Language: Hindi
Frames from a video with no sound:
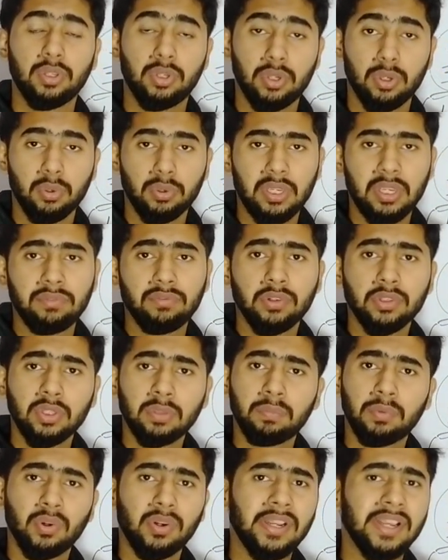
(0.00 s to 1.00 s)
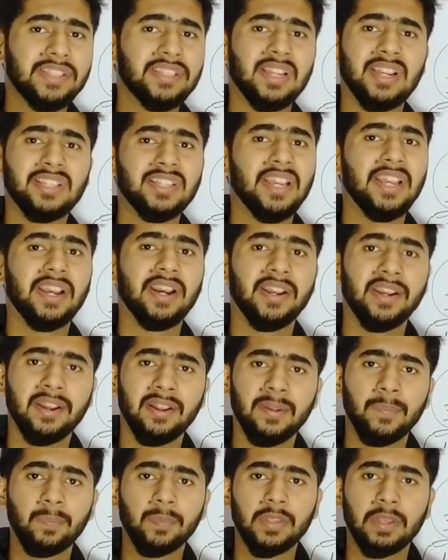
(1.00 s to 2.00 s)
क्योंकि वो तो बोल के चला जाएगा
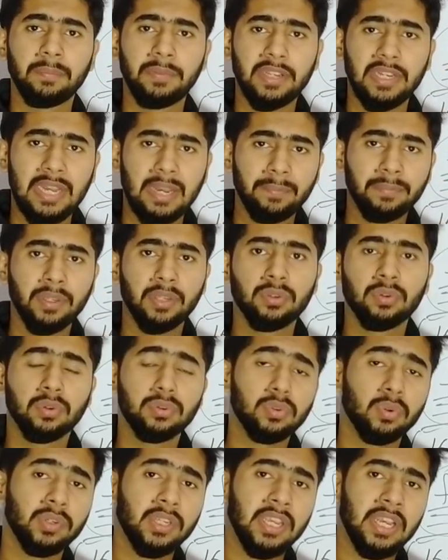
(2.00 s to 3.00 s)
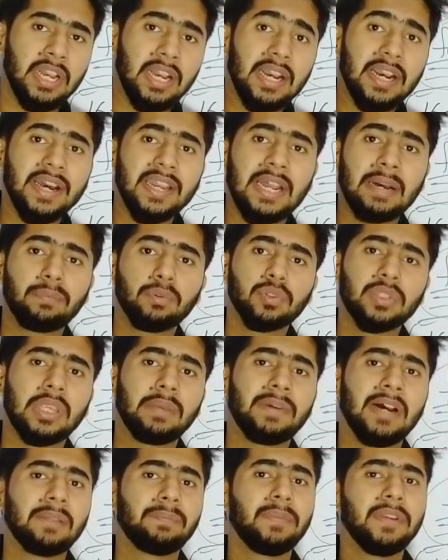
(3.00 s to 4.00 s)
ना फिर आप ये सोचो कि अगर आप
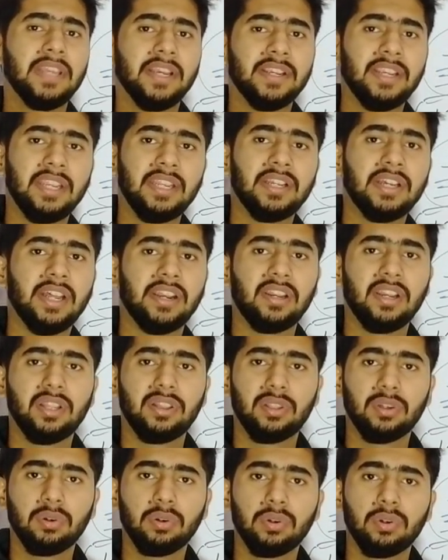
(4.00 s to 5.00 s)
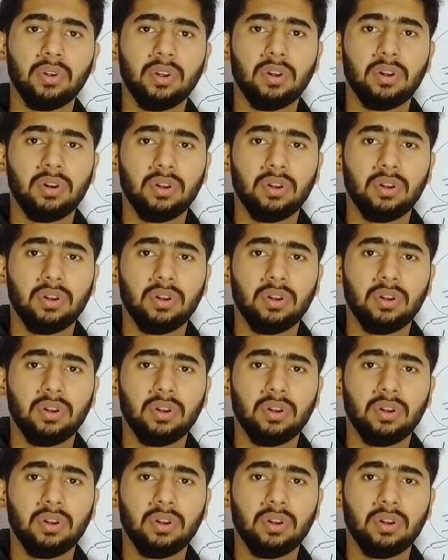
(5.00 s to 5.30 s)
उसकी बात पे यकीन कर लेते हो